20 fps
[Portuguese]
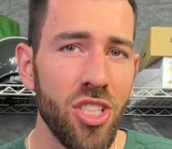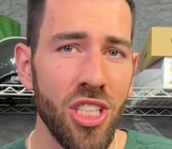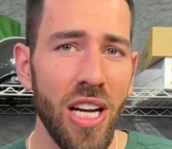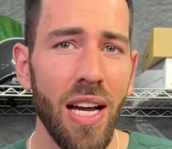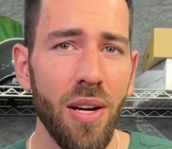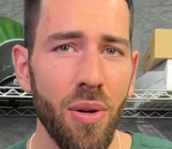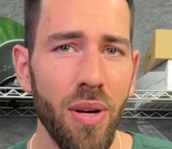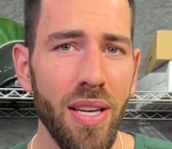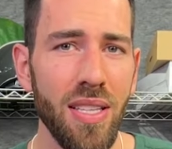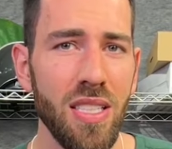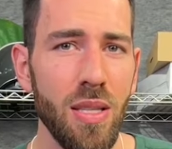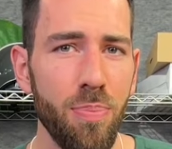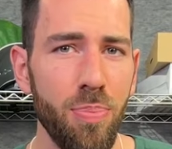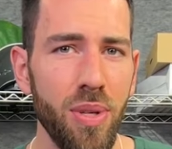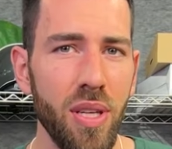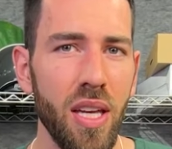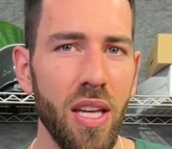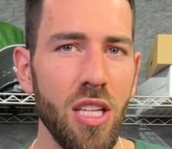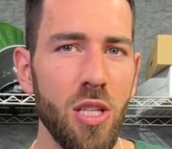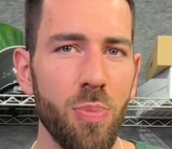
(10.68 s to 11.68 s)
já no
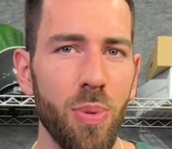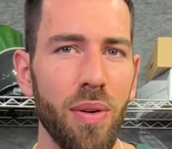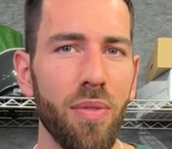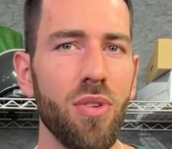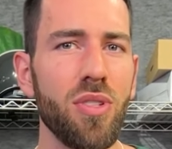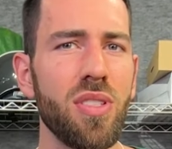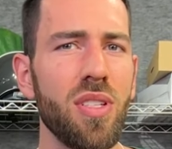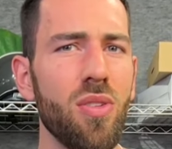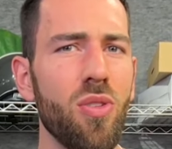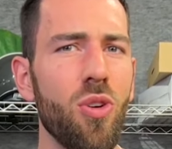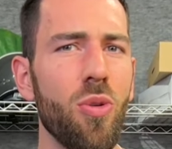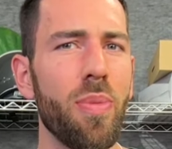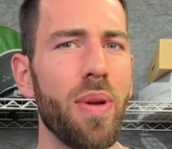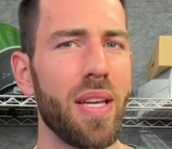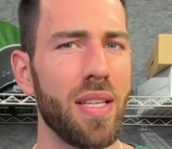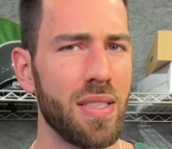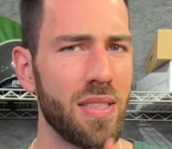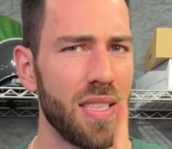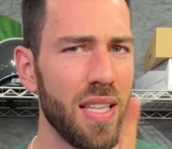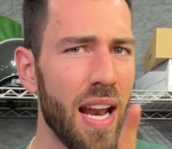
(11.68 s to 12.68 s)
recipiente para você
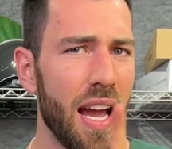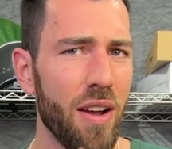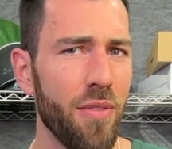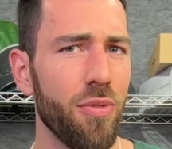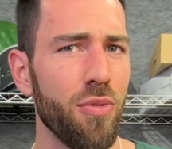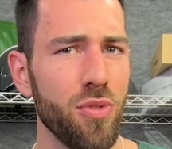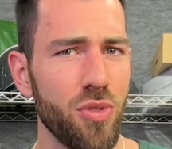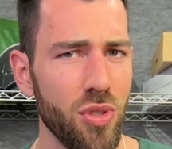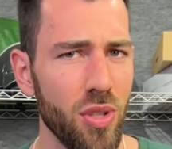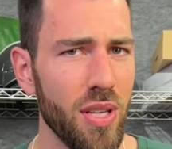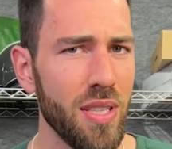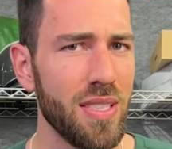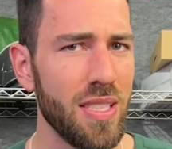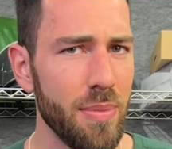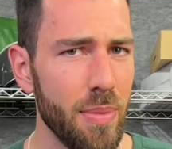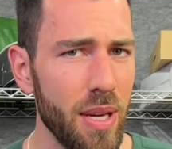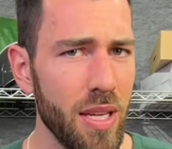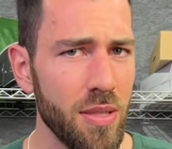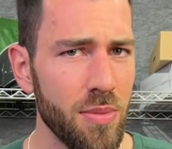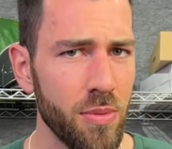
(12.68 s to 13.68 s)
comer. Será que funciona
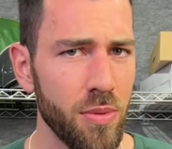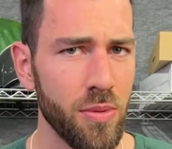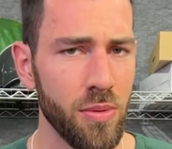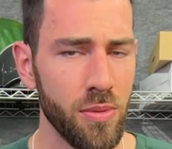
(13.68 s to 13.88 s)
assim mesmo?